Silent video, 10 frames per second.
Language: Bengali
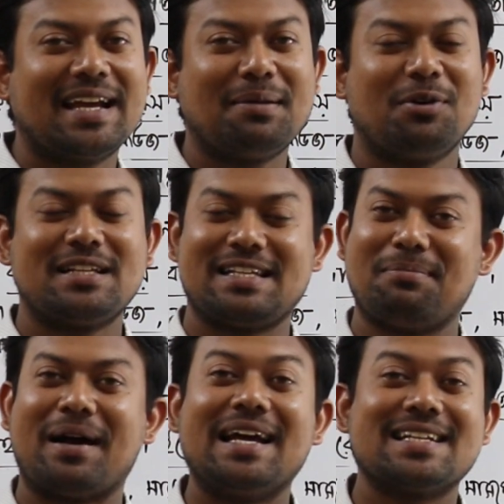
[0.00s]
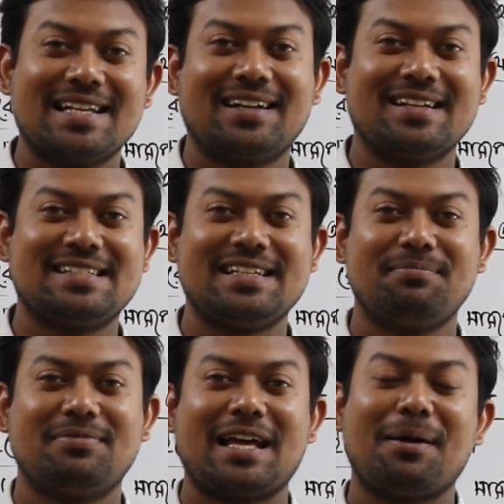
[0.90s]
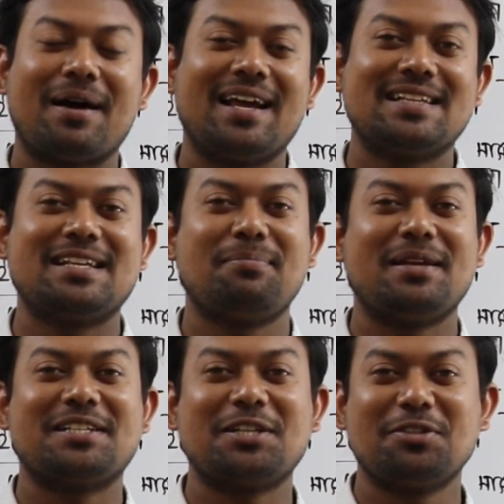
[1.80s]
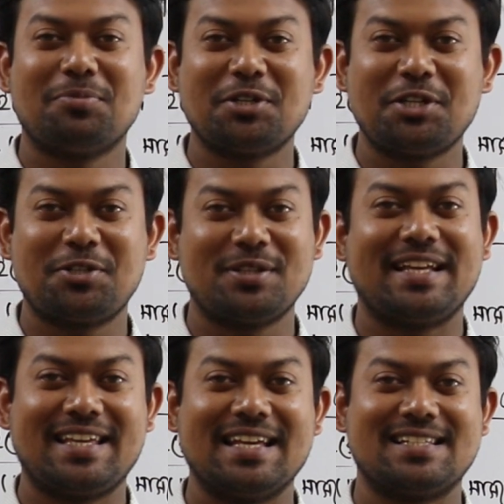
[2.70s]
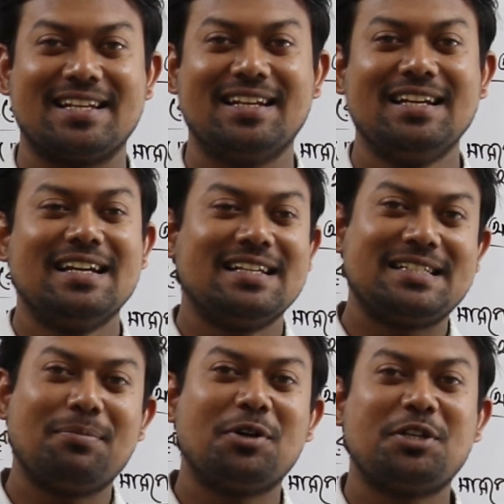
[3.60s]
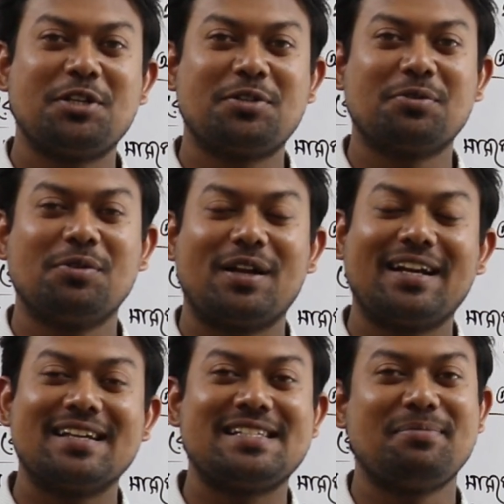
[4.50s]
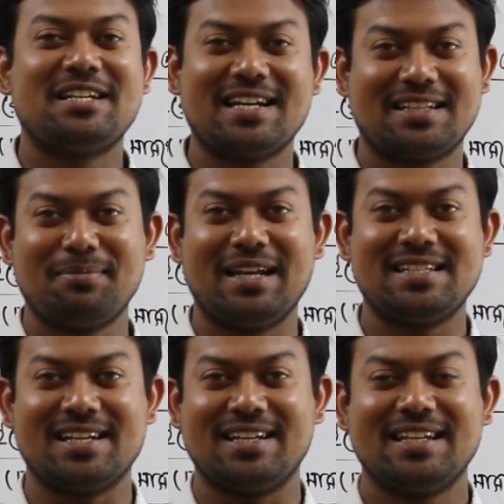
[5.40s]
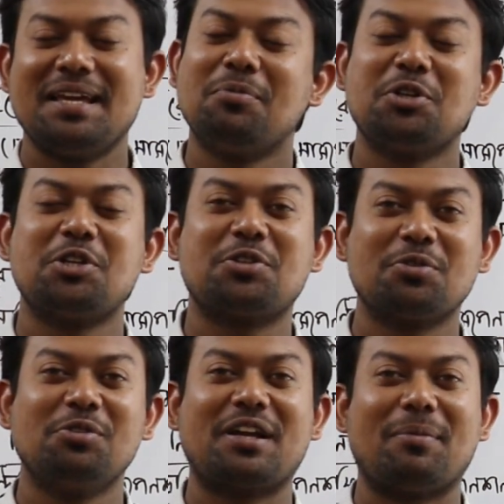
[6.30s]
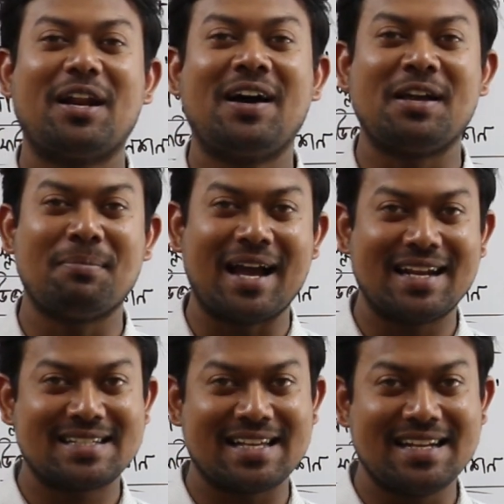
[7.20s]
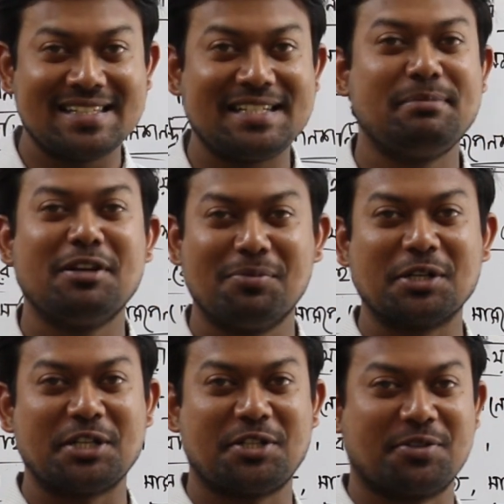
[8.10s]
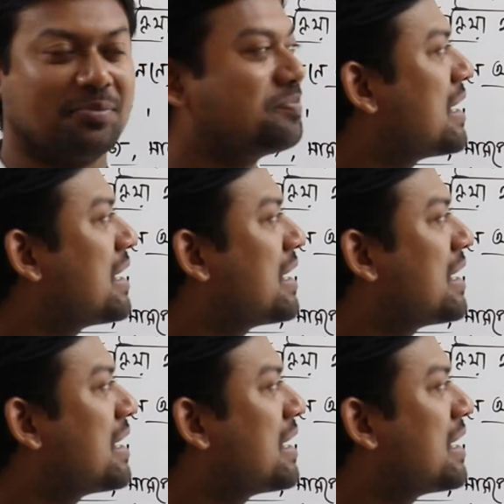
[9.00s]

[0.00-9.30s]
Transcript: বিজ্ঞানী বলেছেন ভাইরাস একটা জীব তারা ভাইরাসের বেশ কিছু বৈশিষ্ট্য দেখিয়েছেন যে বৈশিষ্ট্যগুলো অনেকটা জীবের সাথে মিলে যায় এই বৈশিষ্ট্যগুলোকে বলা হয় ভাইরাসের জীবীয় বৈশিষ্ট্য